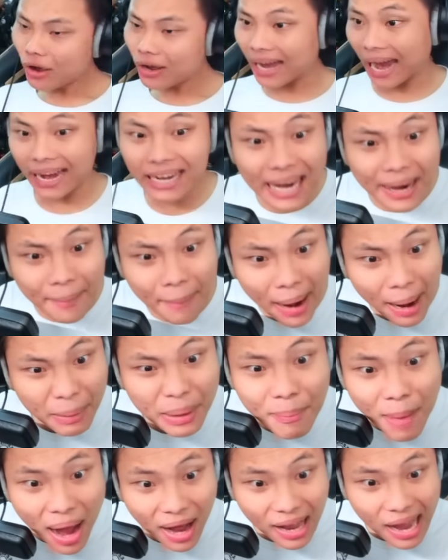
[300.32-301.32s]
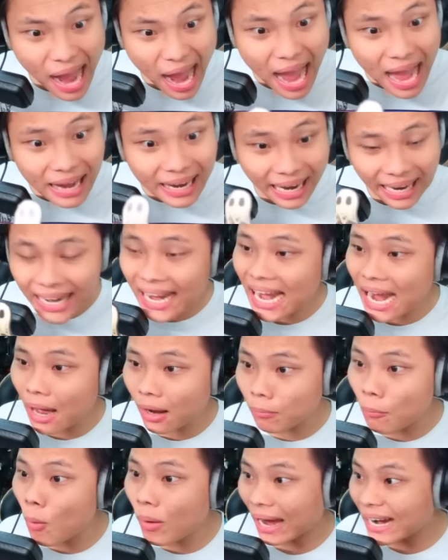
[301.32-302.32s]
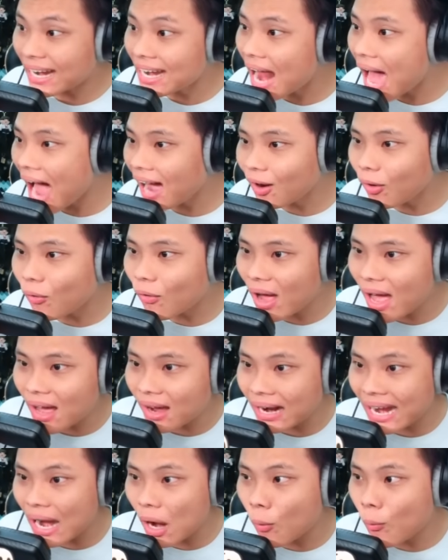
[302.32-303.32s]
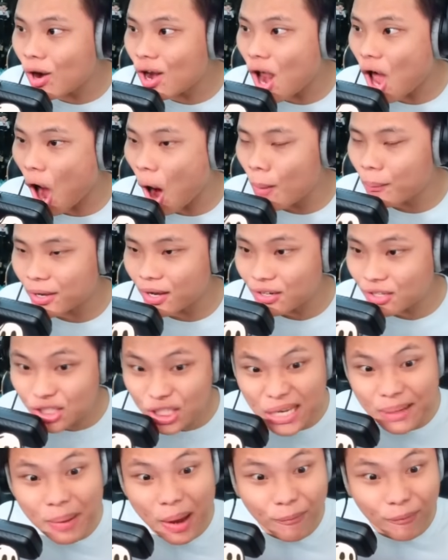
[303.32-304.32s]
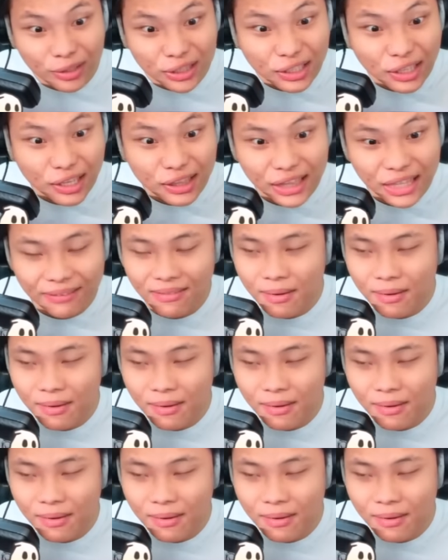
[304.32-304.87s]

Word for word: cảnh này mà bí mật đó hả? Cảnh này là một cảnh lớn luôn á. Cái này là quýnh lộn giữa G-Man và Titan ti vi